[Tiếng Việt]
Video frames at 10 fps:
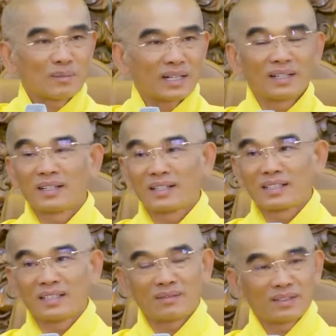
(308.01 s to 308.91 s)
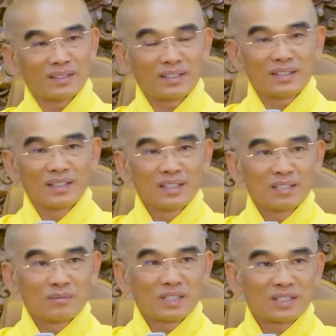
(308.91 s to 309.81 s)
nó mạnh hơn, là vì
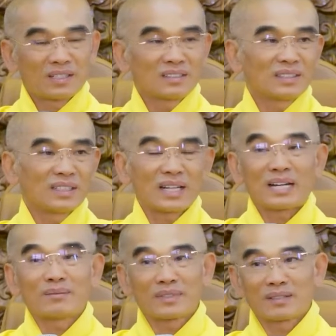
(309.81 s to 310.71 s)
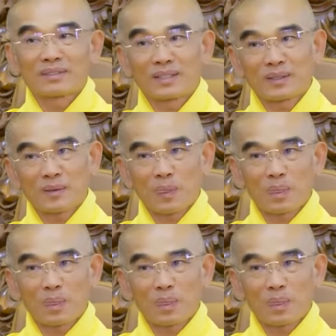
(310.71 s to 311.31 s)
mình có tình cảm ở trong đó.